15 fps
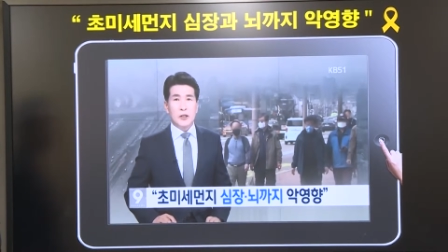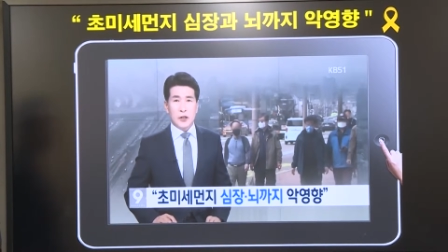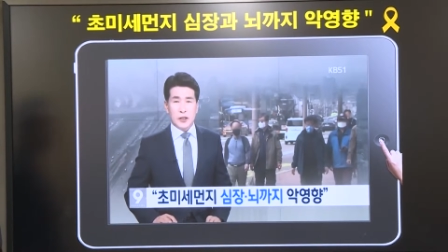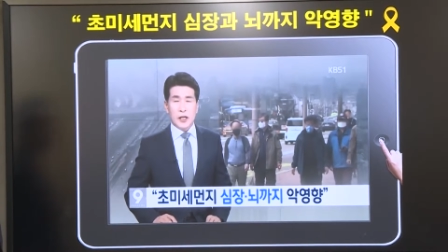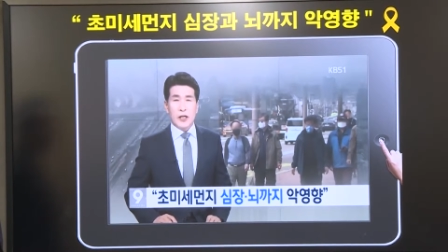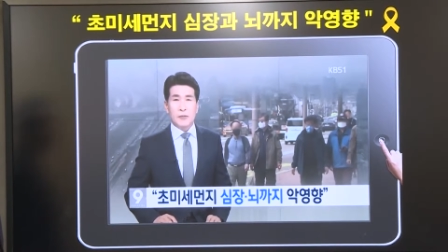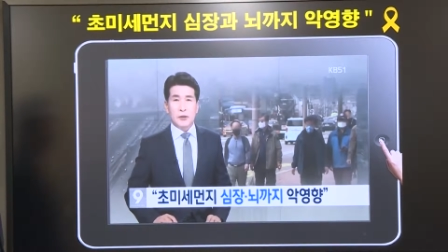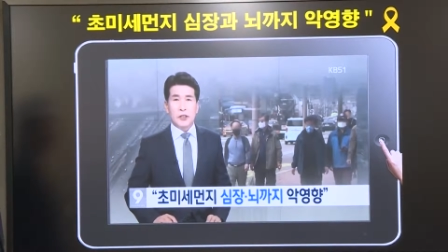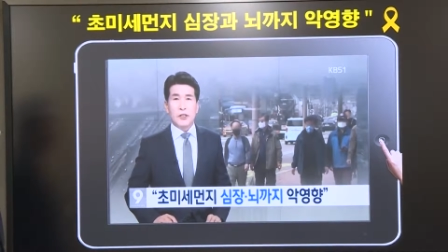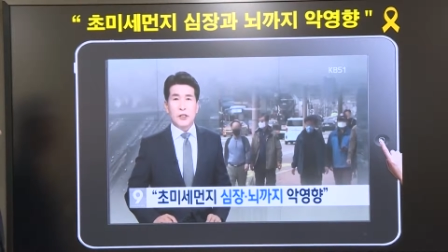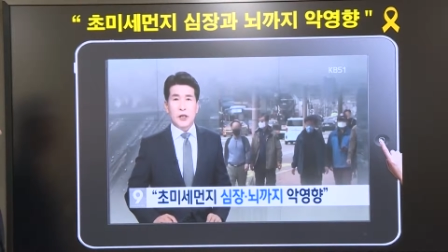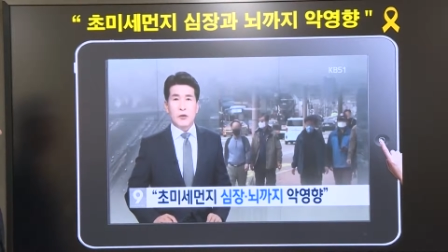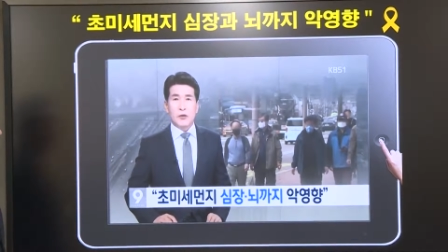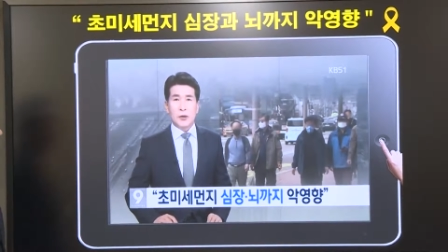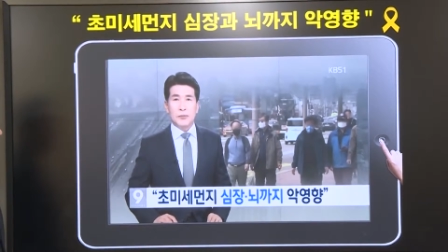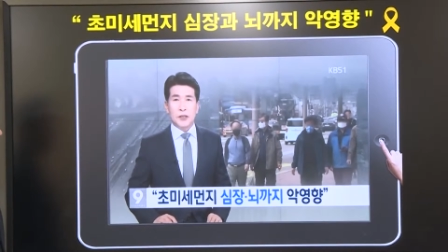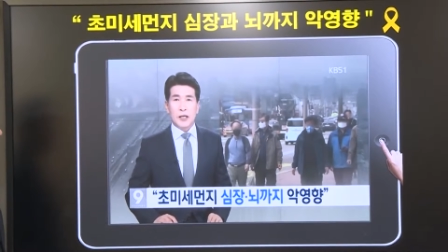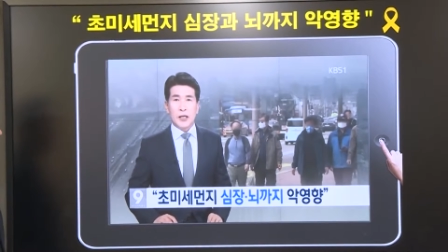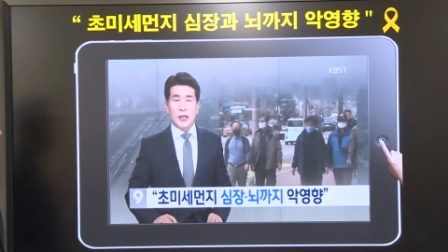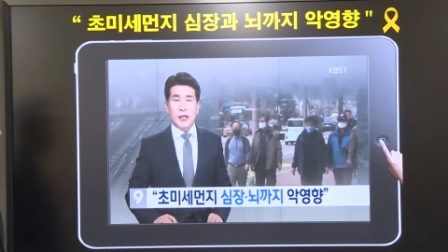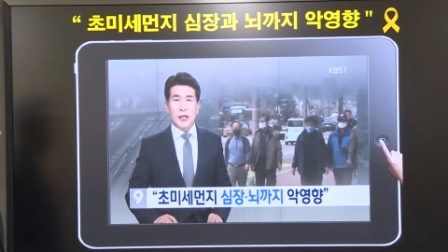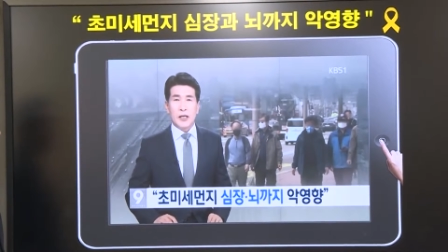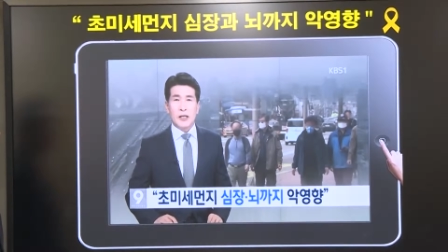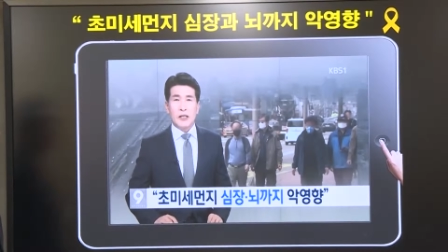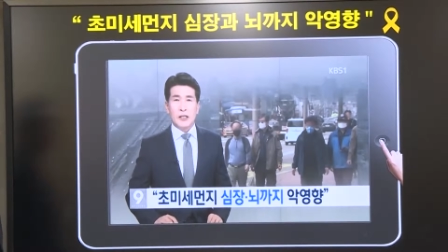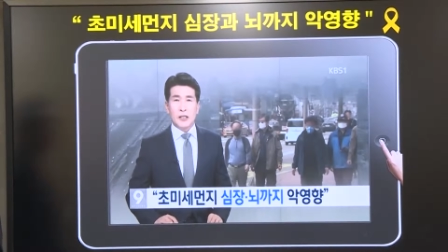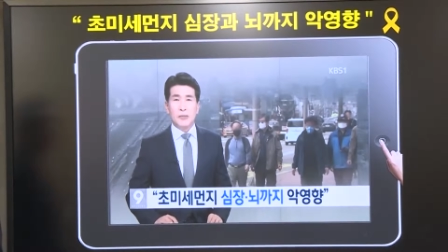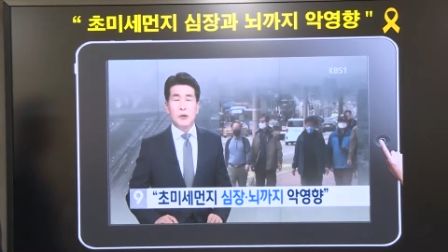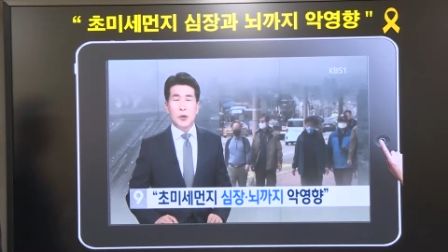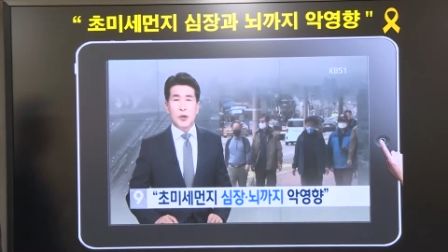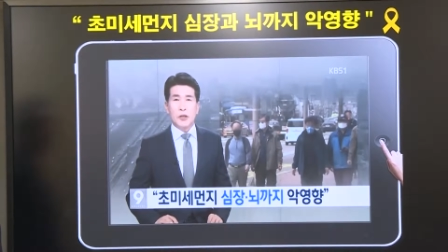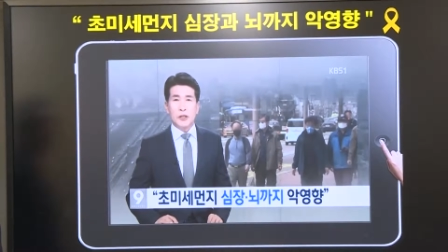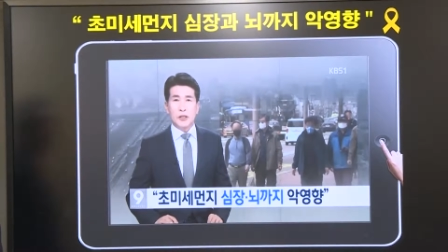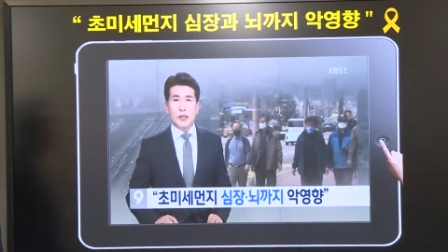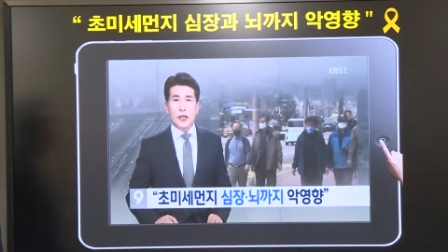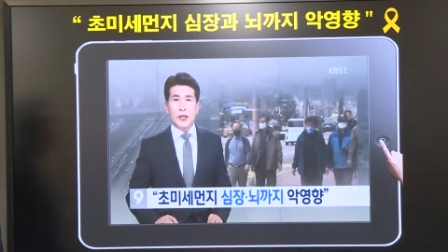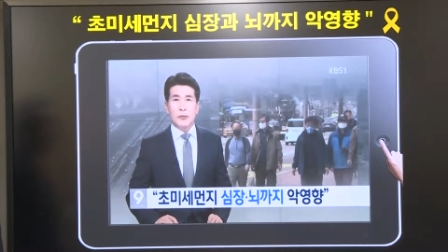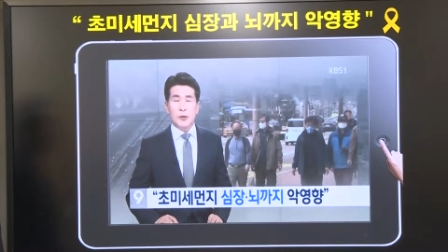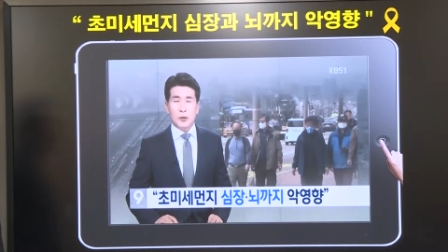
영향을 미친다고 합니다. 김도현 기자입니다.